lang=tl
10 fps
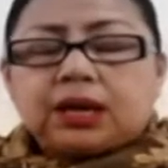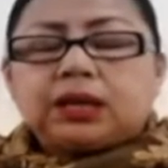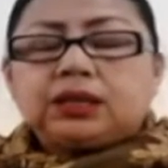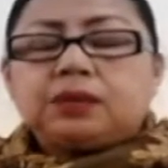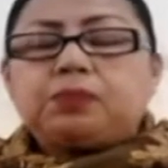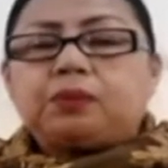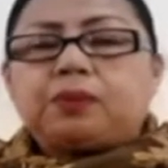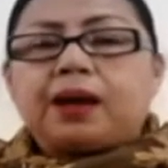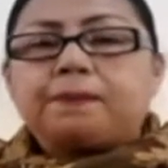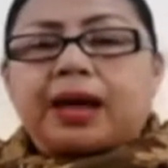Di po
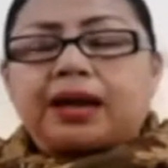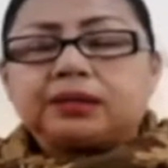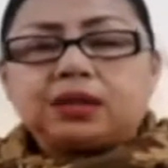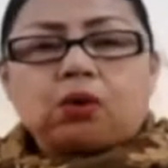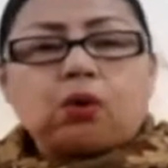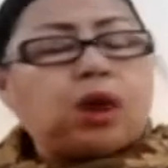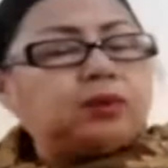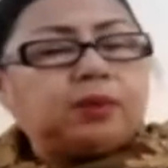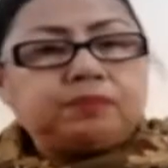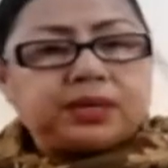ba para sa kung ano
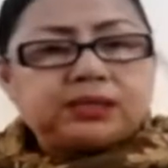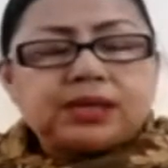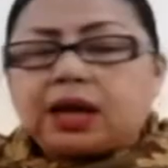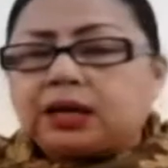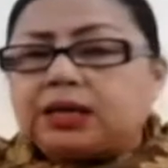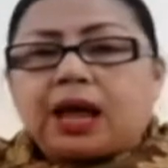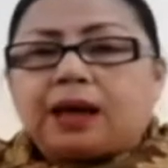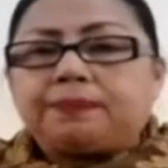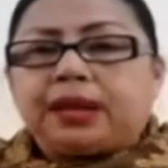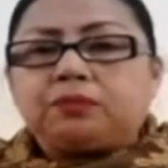man visa ang
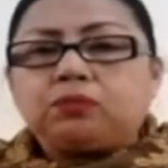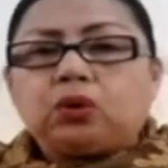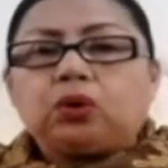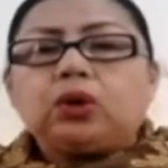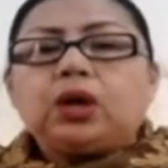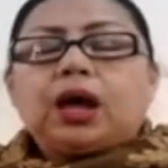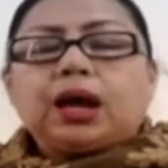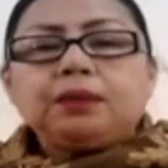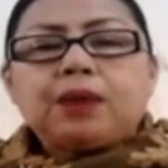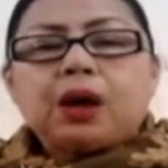ina-apply mo?
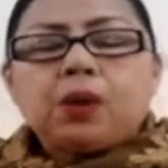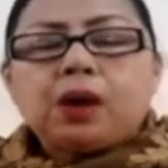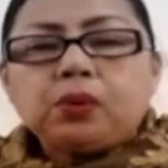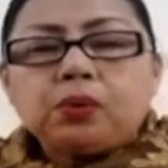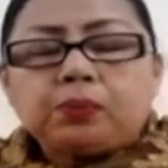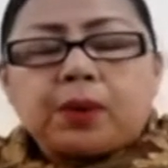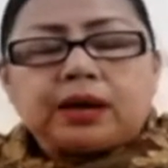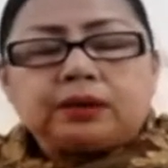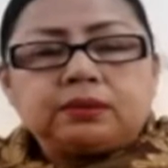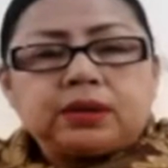Halimbawa po,
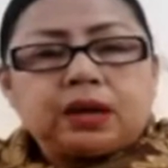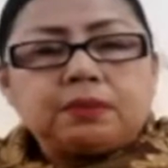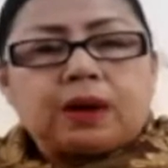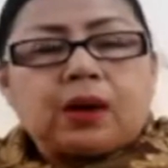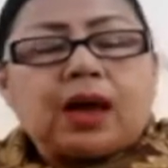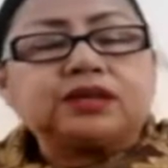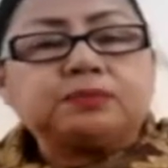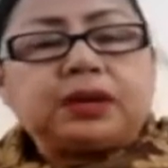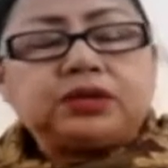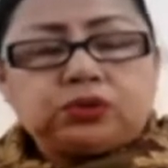pag halimbawa
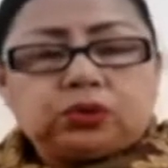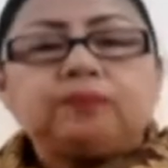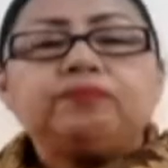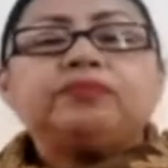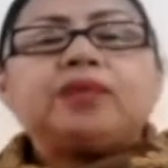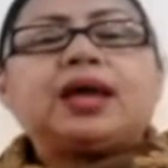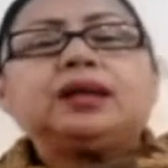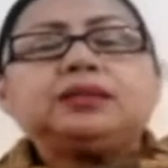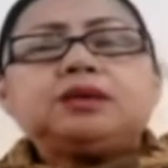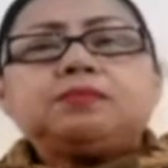husband nyo,
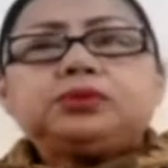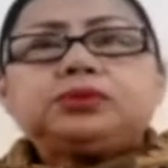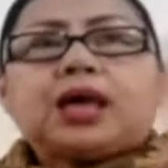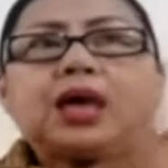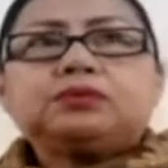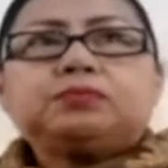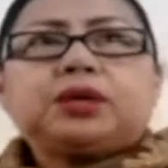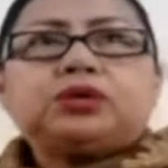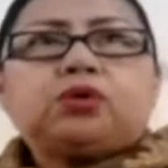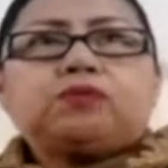darating po sa husband
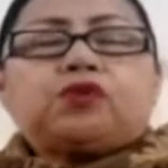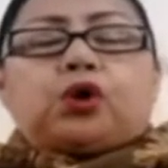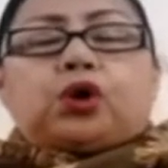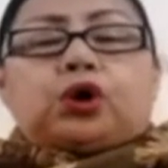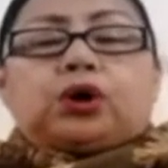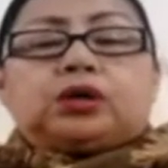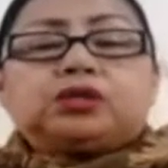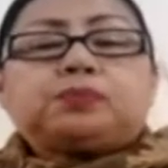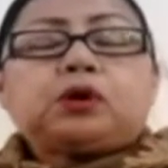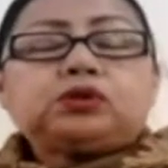nyo for
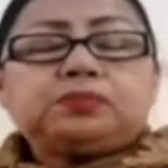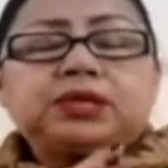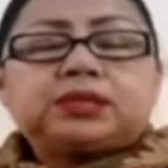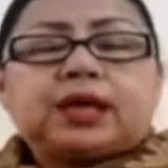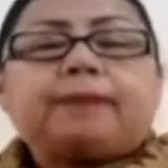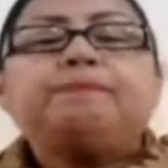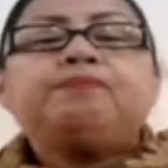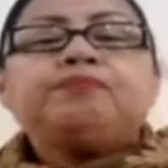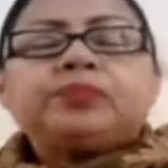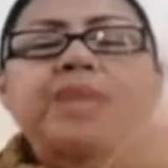spouse visa,
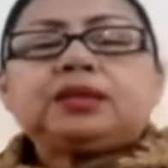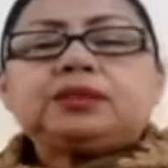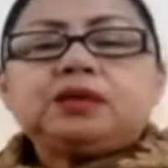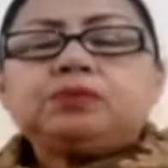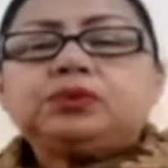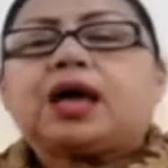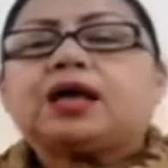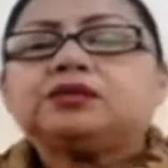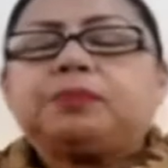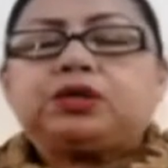darating po sa
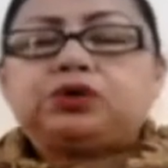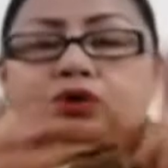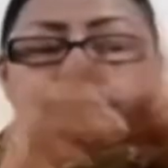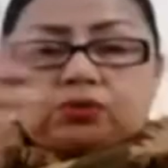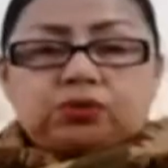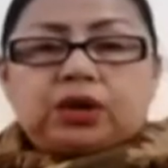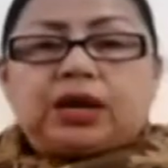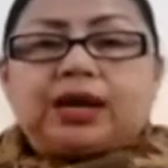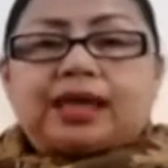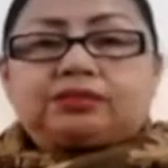husband nyo yung
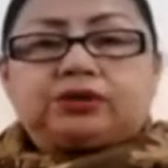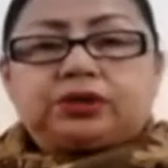letter